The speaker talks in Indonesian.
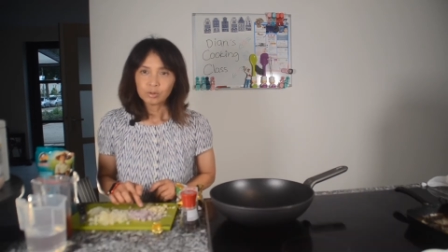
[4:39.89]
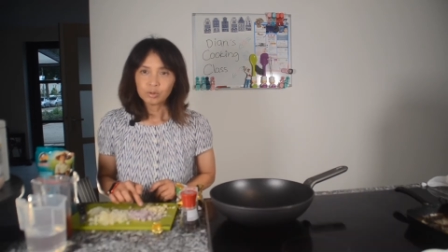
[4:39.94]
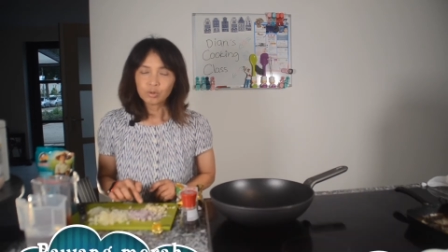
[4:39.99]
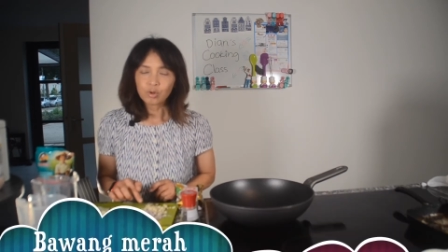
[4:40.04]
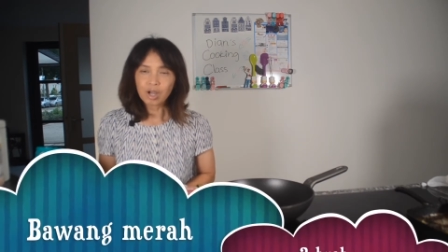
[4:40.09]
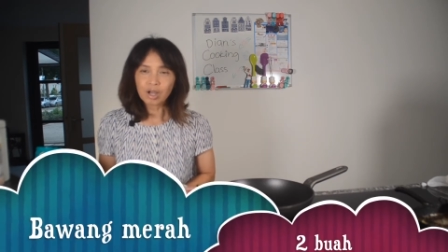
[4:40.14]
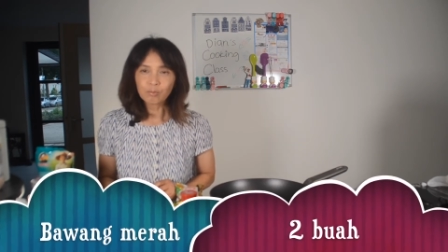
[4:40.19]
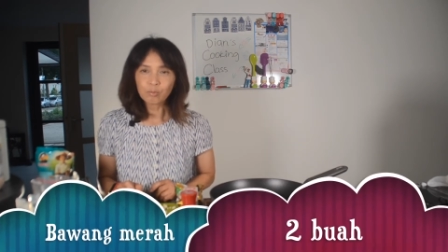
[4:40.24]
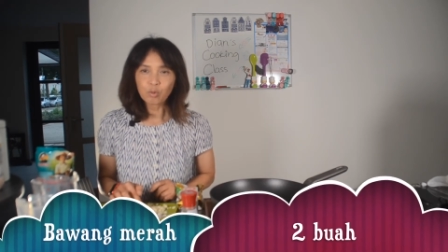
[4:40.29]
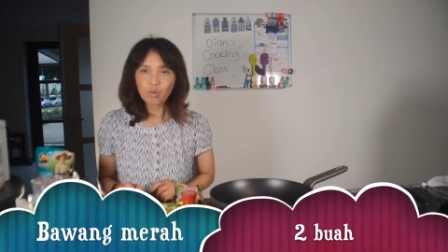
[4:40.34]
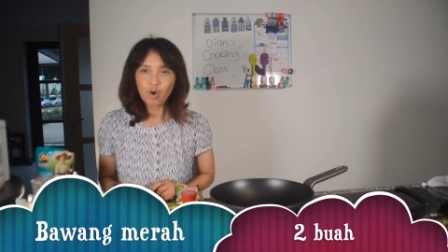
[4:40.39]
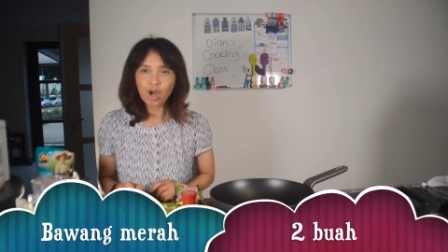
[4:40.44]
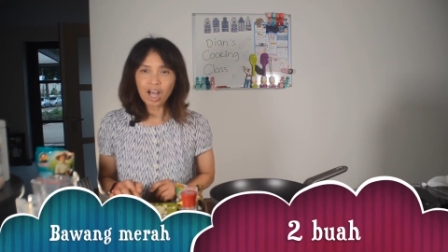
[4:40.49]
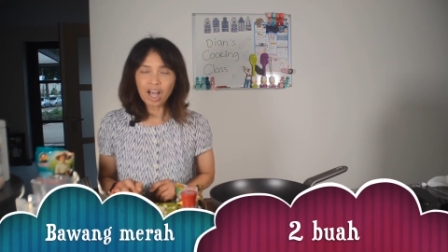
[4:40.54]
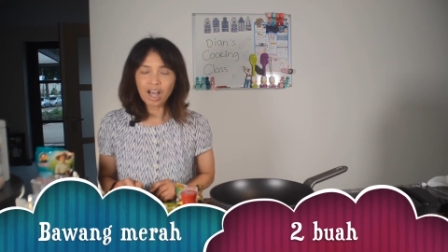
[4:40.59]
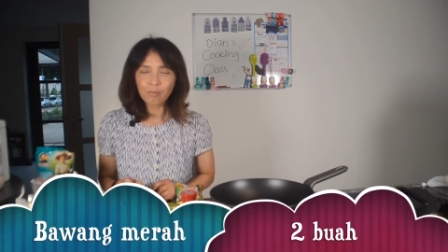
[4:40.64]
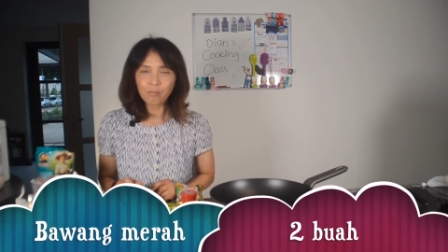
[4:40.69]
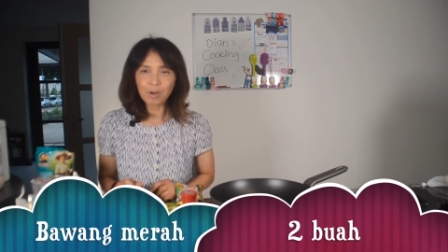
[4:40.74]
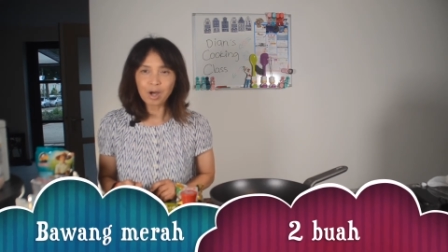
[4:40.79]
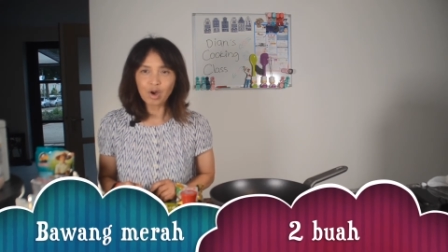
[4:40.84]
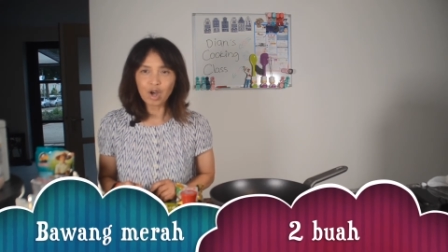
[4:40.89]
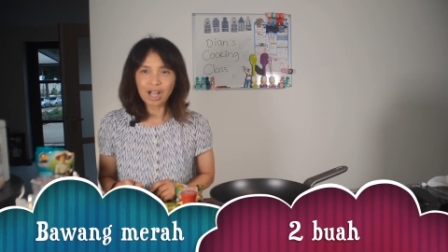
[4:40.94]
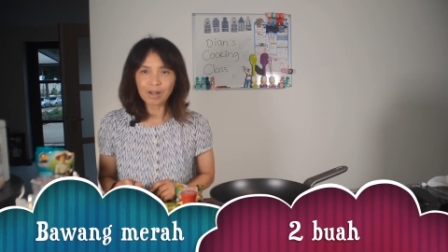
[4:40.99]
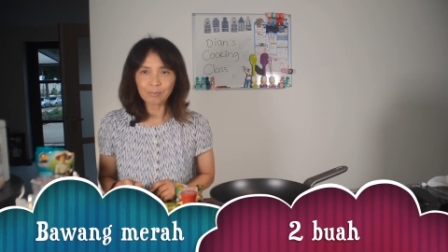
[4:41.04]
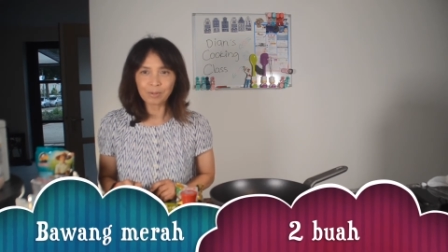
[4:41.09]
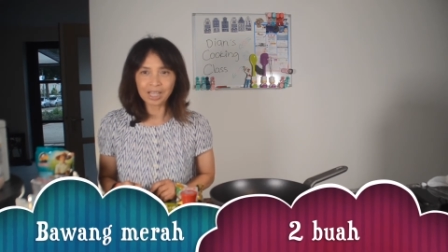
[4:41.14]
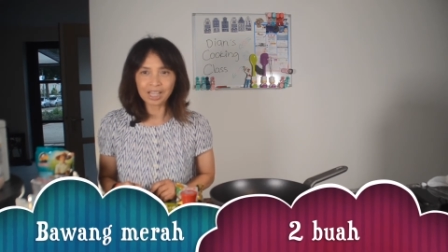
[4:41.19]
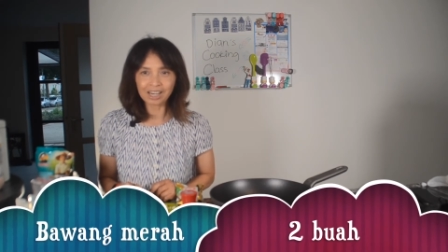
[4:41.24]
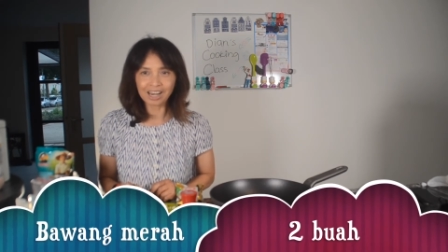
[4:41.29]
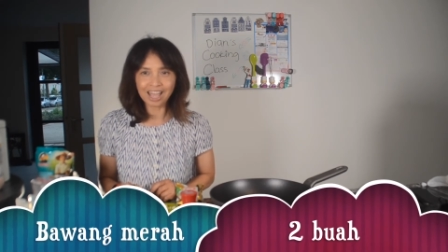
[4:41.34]
2 buah bawang
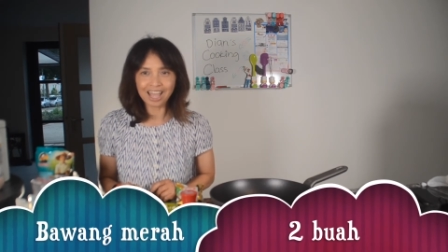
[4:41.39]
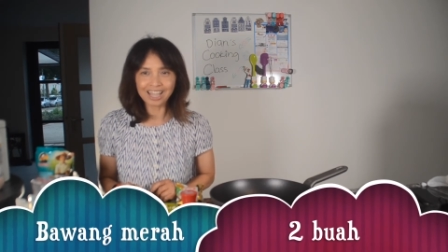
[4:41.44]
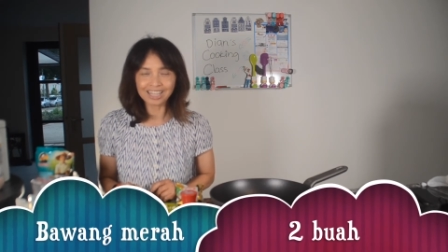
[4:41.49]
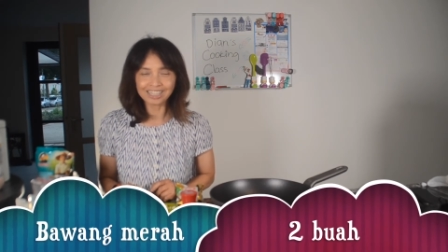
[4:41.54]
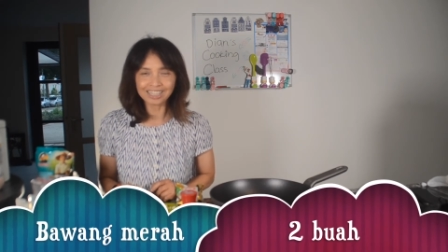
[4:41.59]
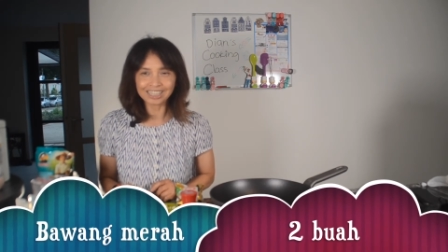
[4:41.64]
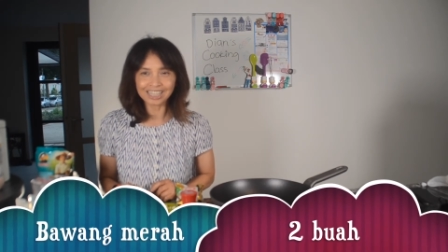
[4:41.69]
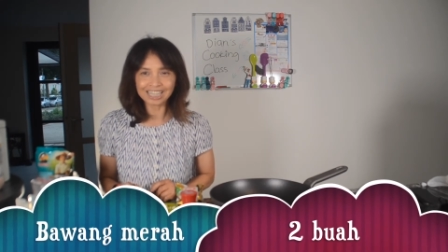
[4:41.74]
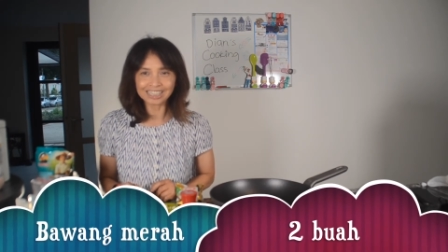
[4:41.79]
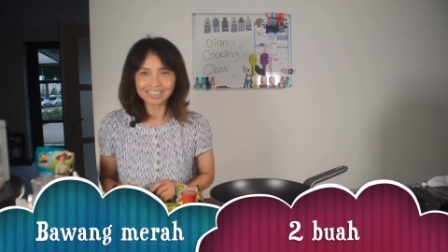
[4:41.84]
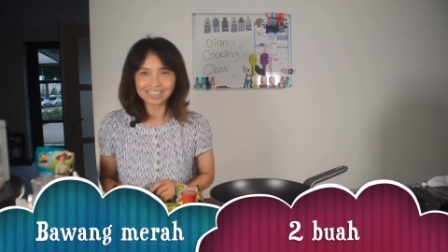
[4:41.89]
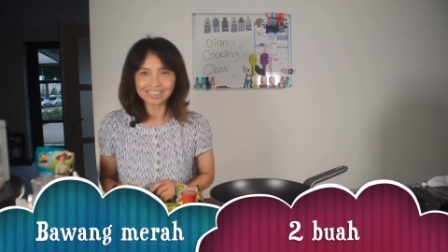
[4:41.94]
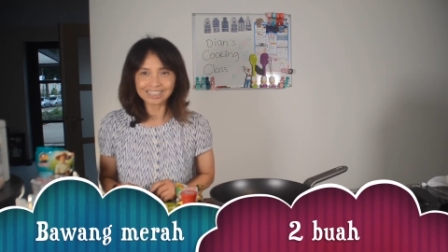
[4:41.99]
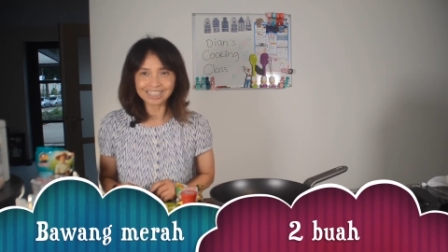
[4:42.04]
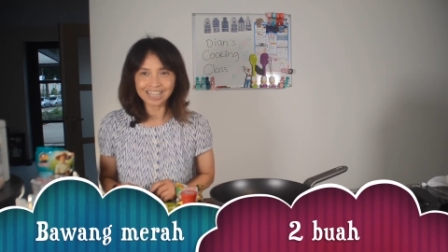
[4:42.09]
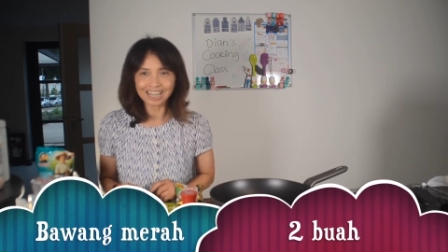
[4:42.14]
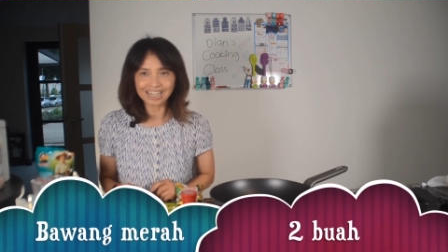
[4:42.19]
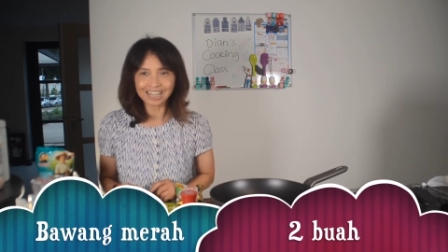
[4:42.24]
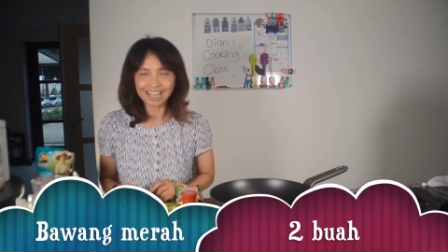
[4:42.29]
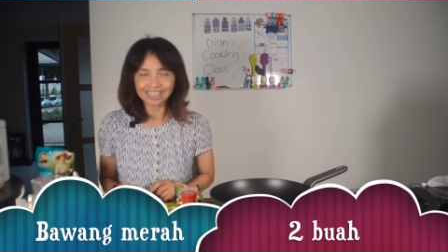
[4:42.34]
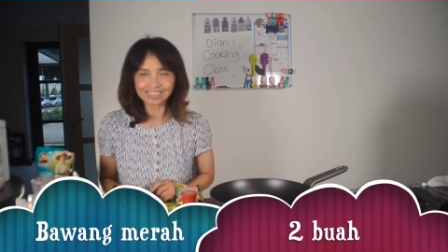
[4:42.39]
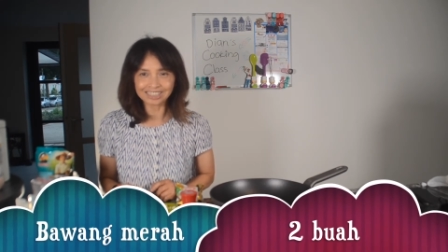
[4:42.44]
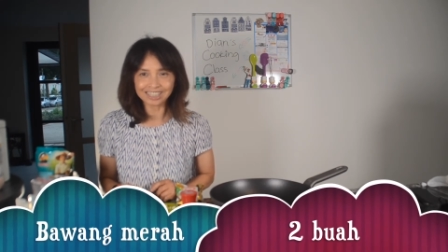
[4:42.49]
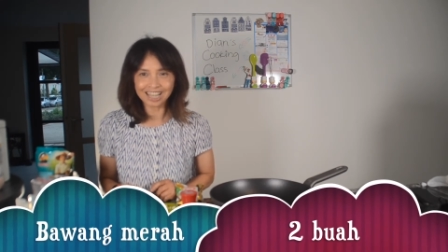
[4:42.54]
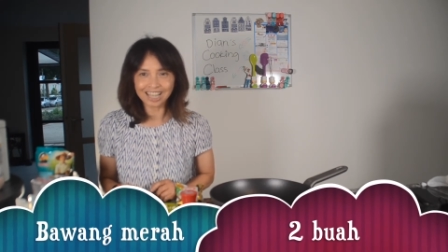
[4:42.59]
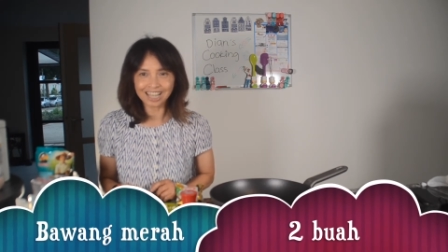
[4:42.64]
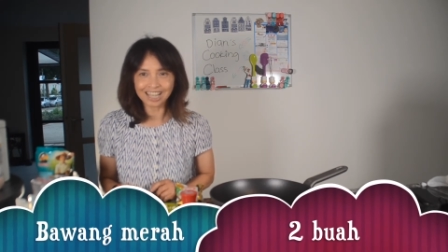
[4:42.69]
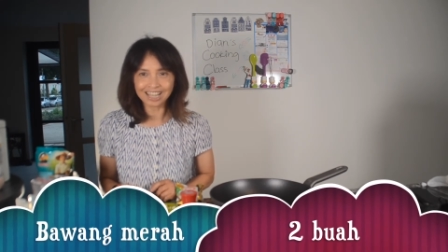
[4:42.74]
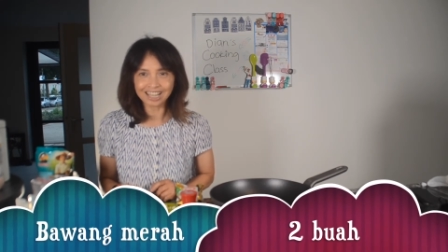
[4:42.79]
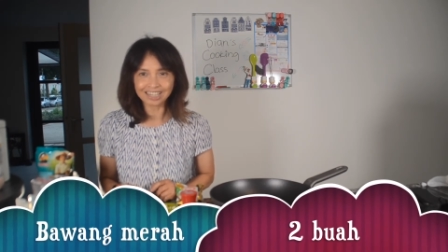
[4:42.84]
merah kita cincang
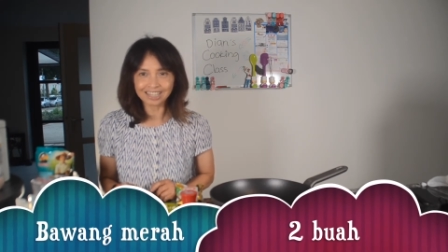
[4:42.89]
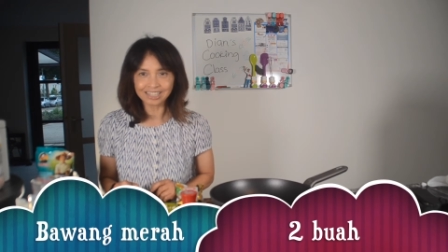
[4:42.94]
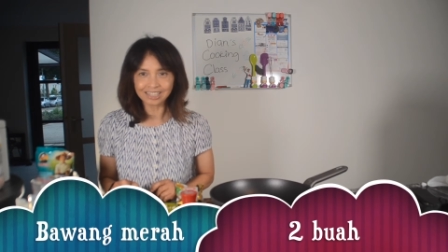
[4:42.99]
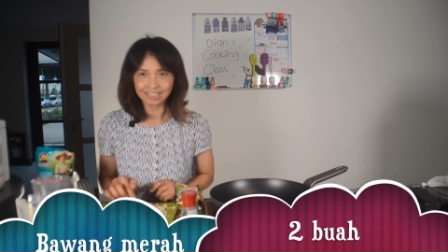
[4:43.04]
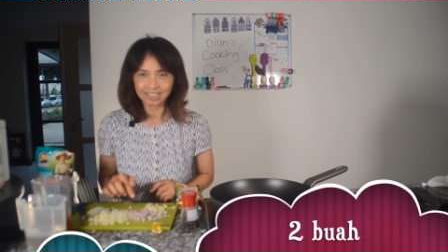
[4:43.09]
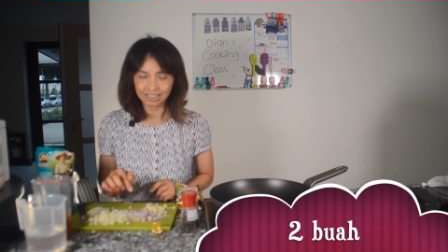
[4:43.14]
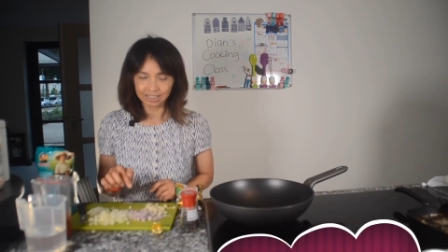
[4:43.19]
kasar